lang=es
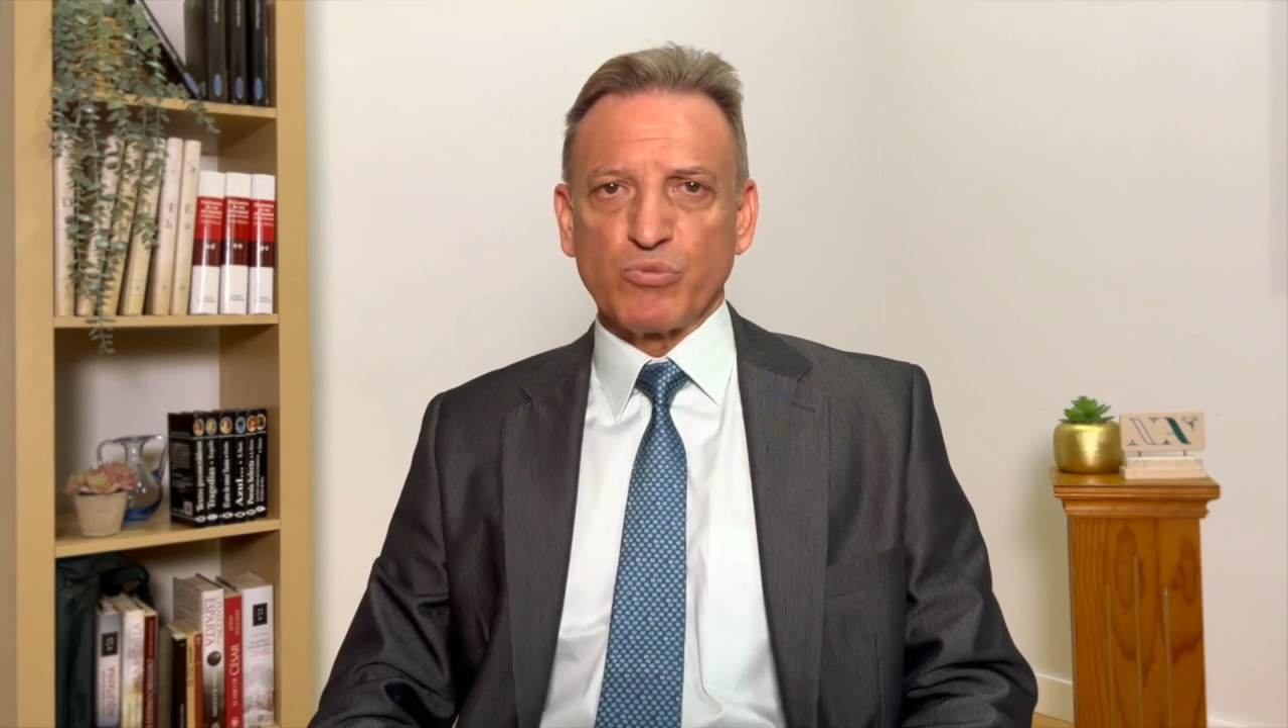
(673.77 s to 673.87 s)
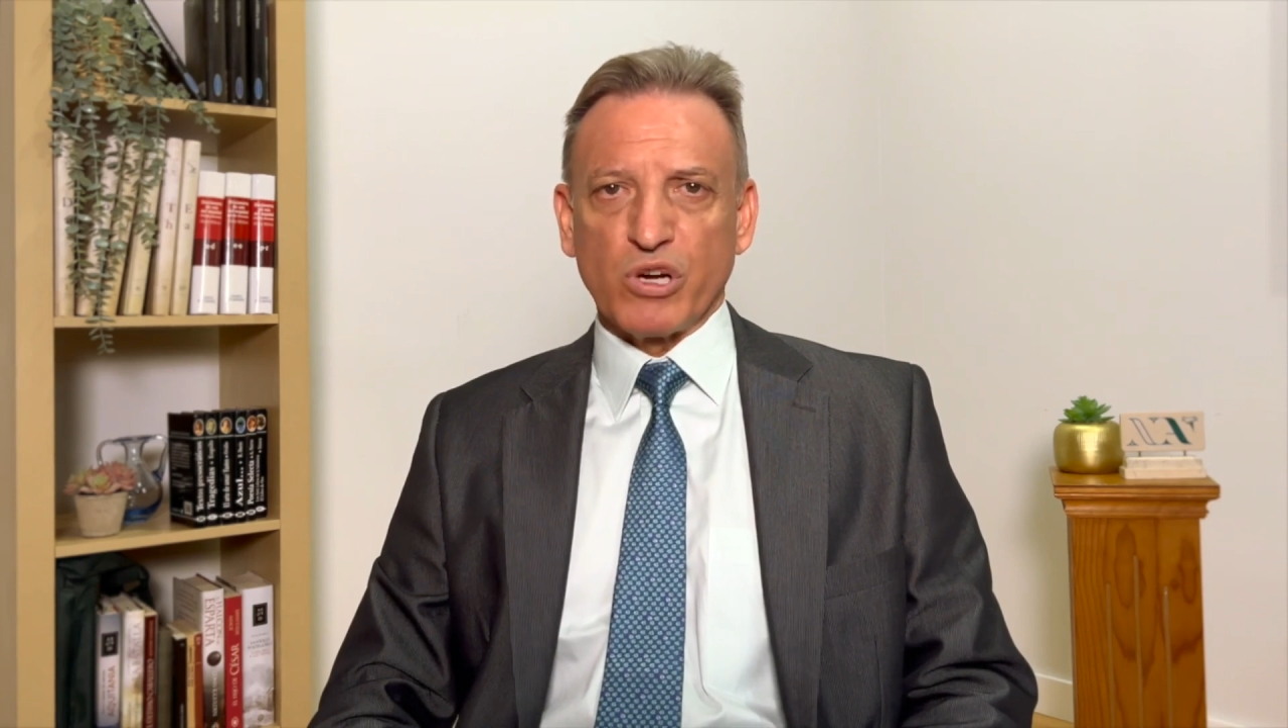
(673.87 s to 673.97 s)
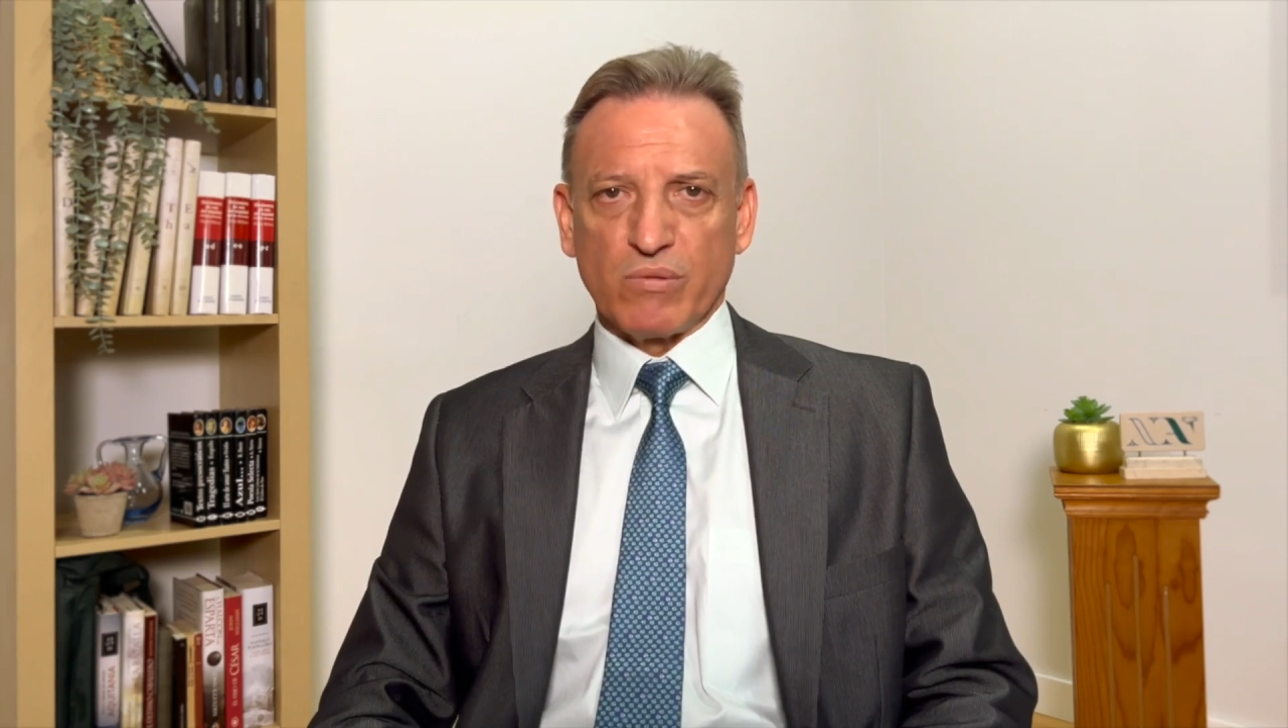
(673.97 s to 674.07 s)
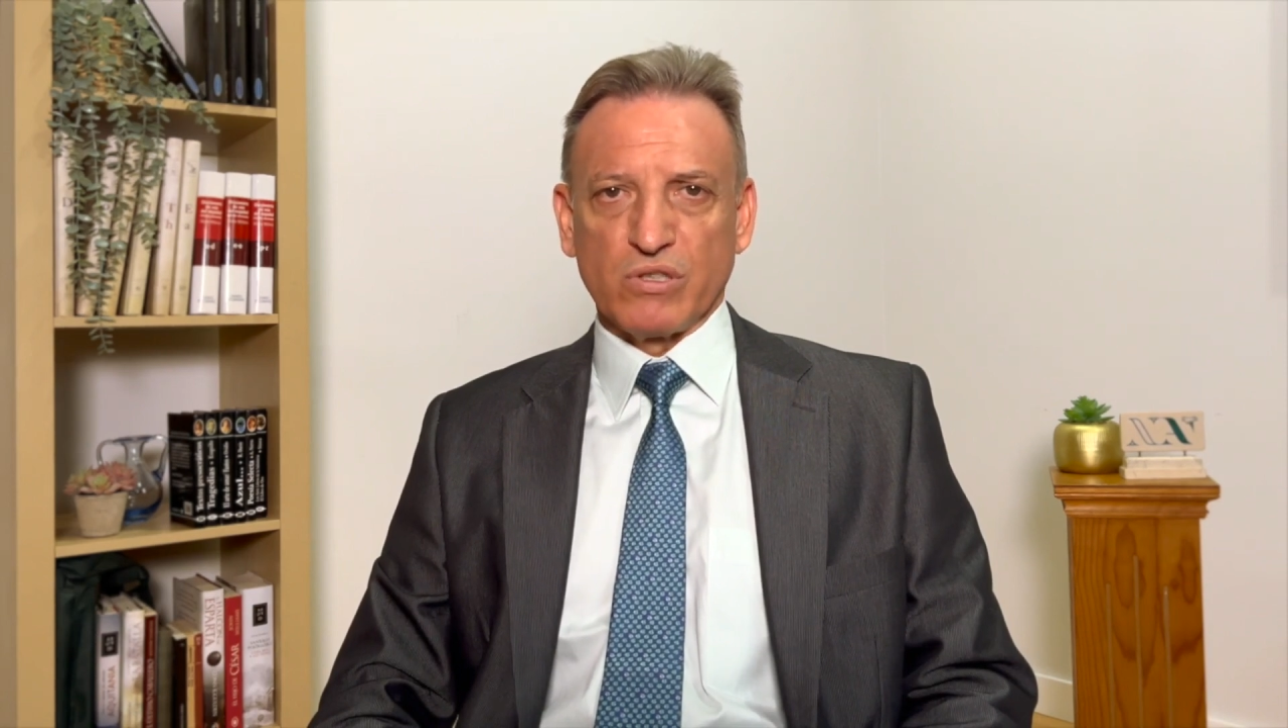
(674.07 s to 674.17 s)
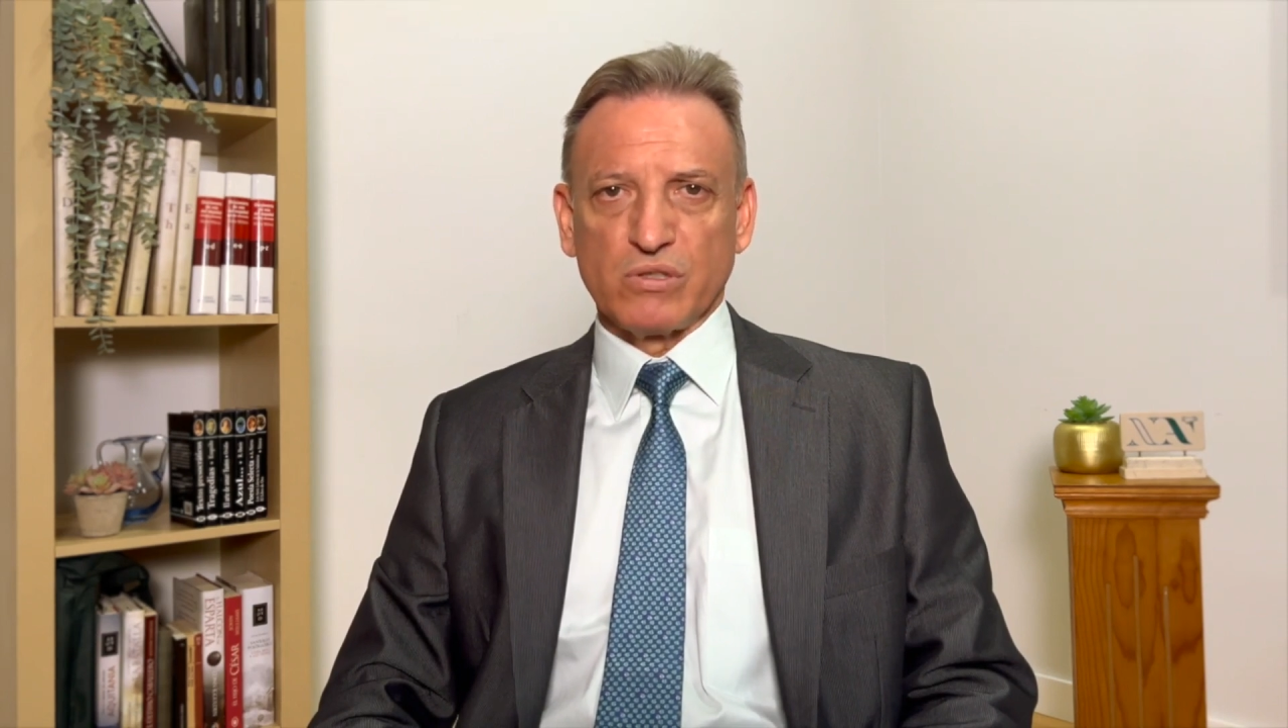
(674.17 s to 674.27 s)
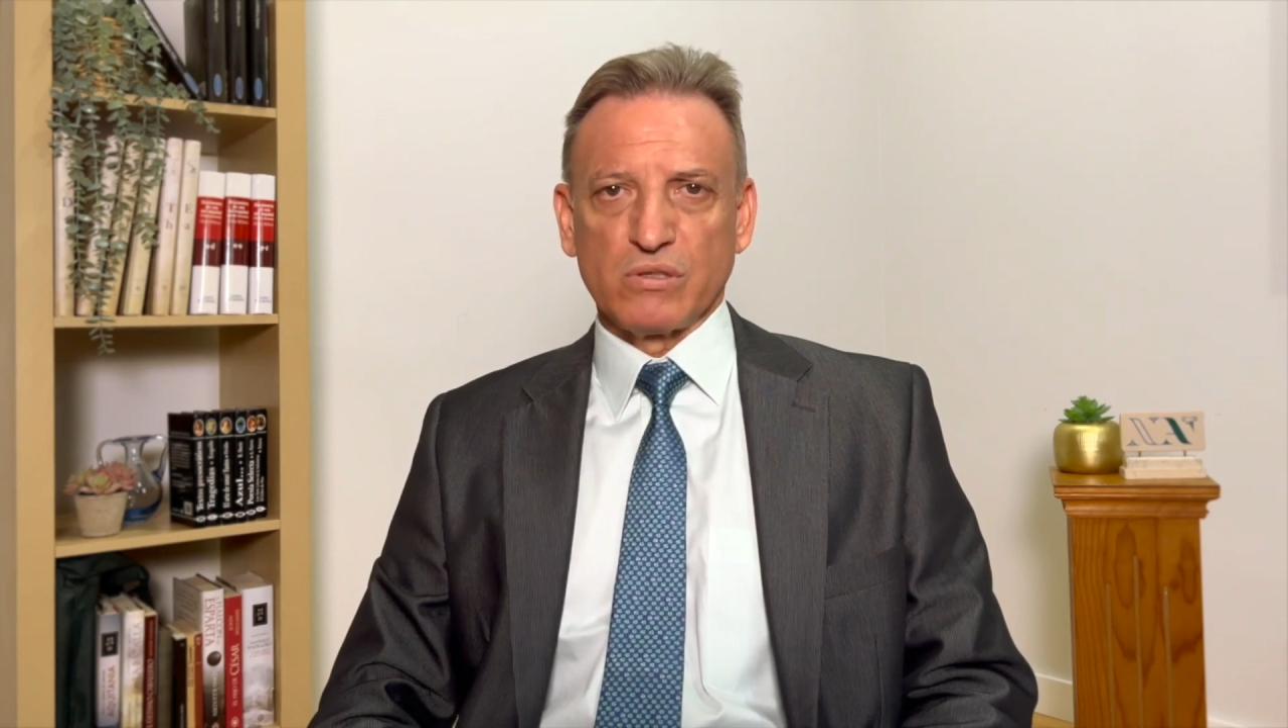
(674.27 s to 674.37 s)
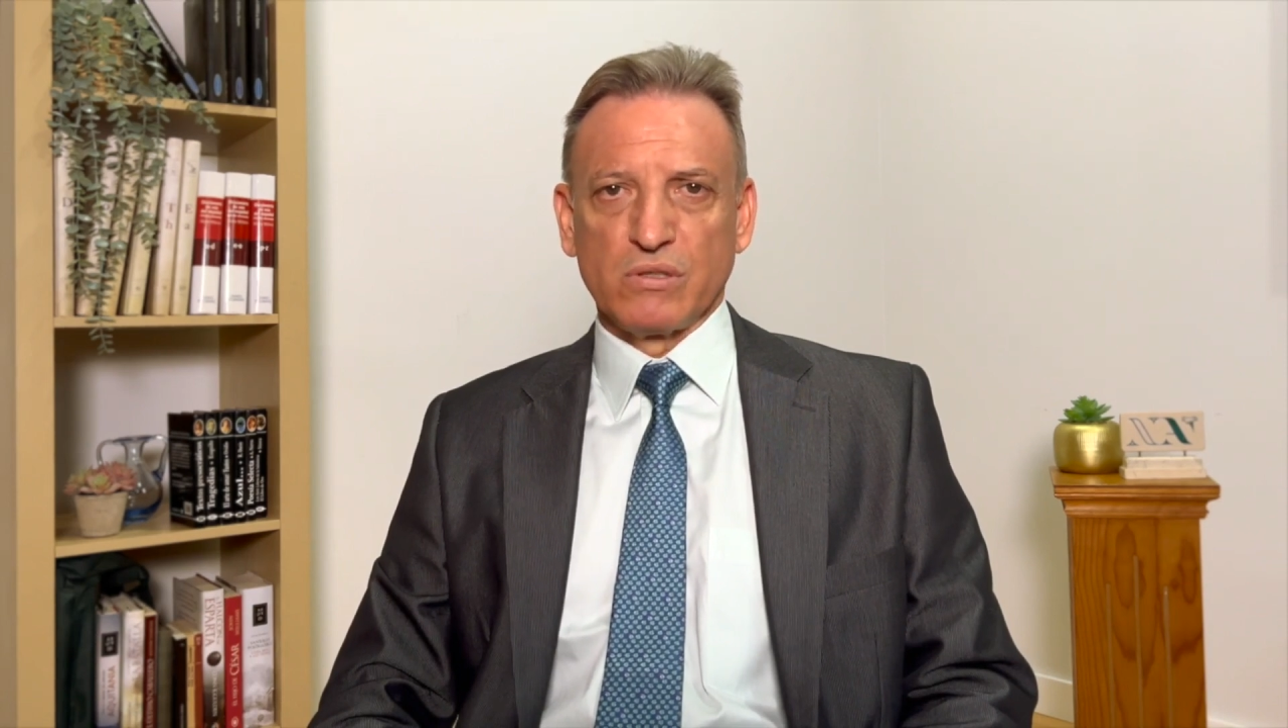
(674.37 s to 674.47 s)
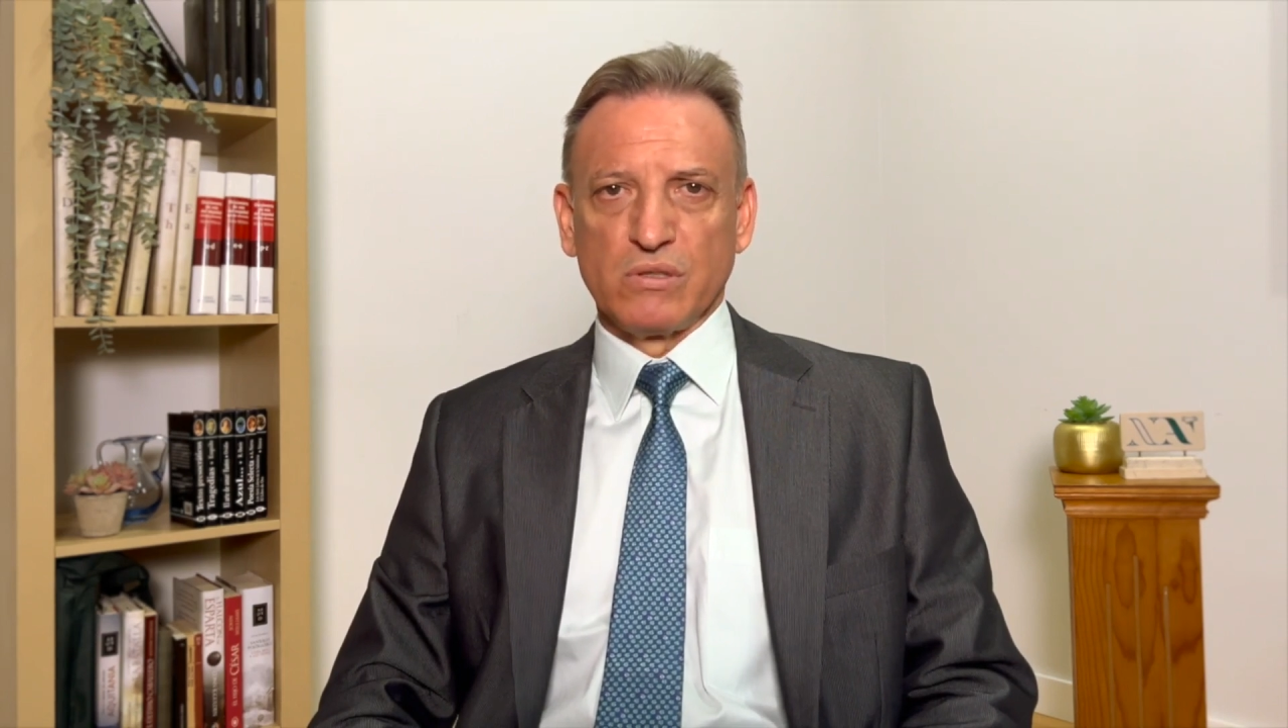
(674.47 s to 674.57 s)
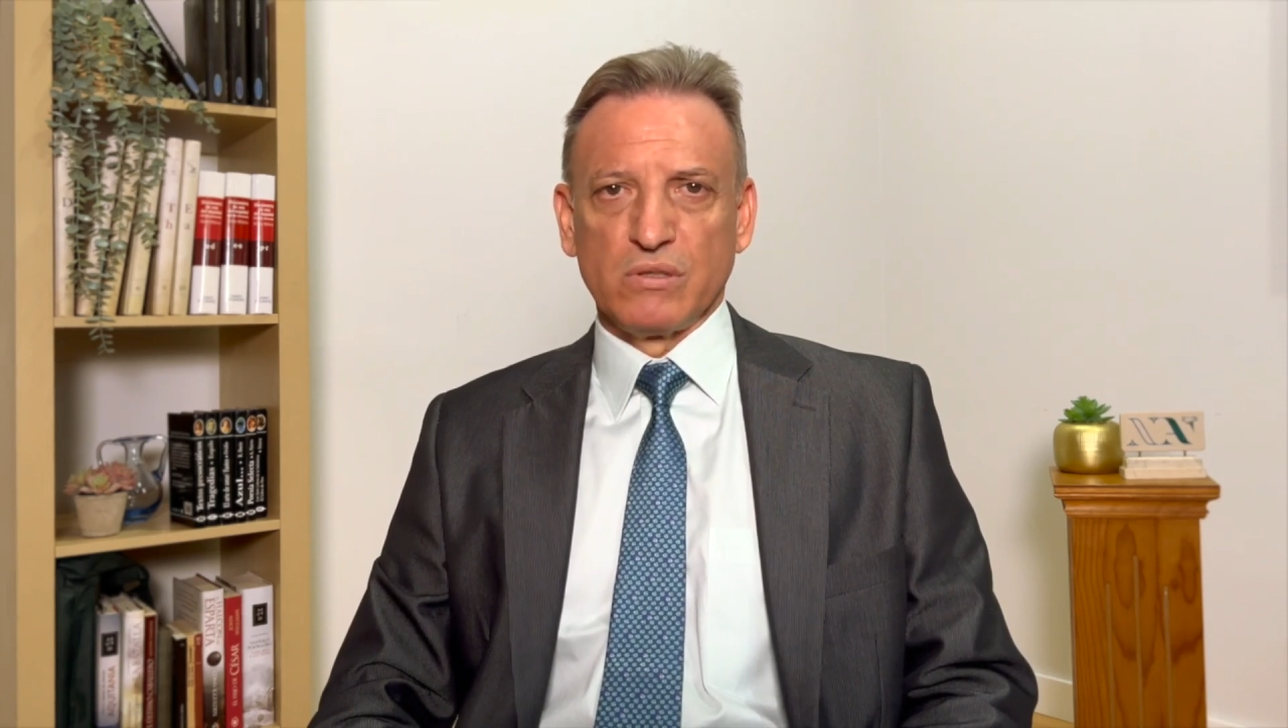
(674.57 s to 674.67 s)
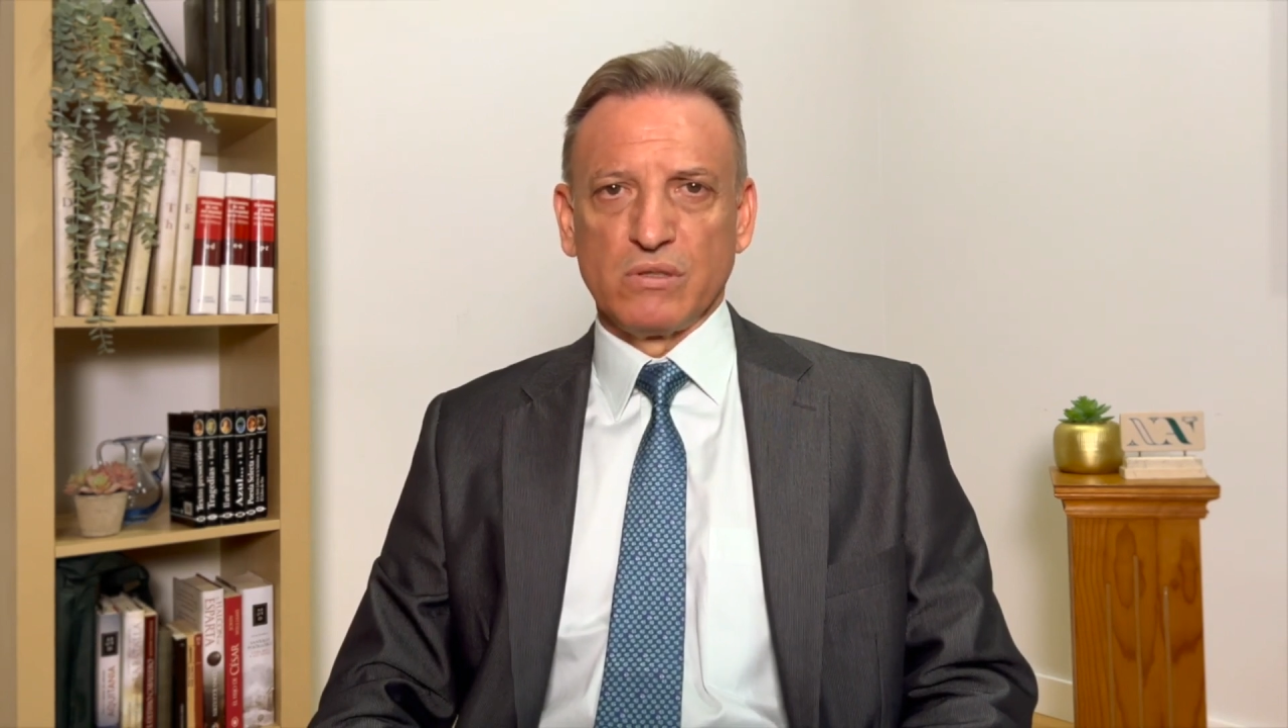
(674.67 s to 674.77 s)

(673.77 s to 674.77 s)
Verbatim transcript: pueblos